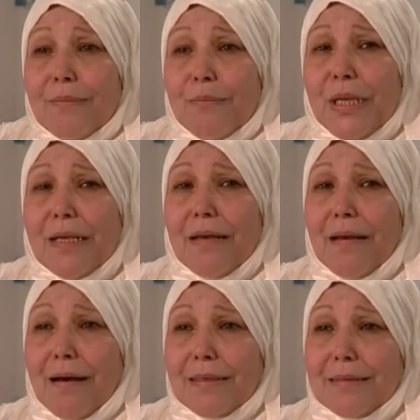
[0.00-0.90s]
مين
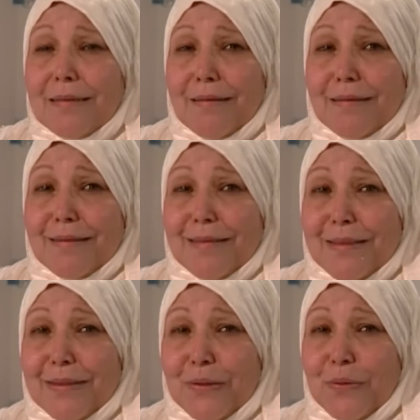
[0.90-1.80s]
اللي أثر
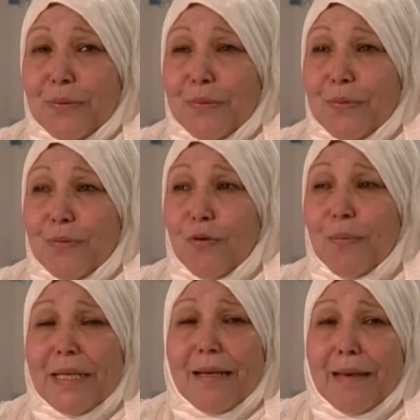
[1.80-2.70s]

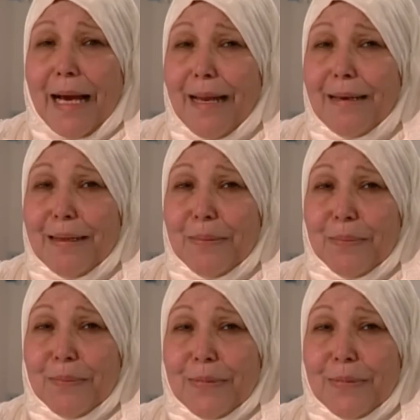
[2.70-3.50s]
ومين اللي علم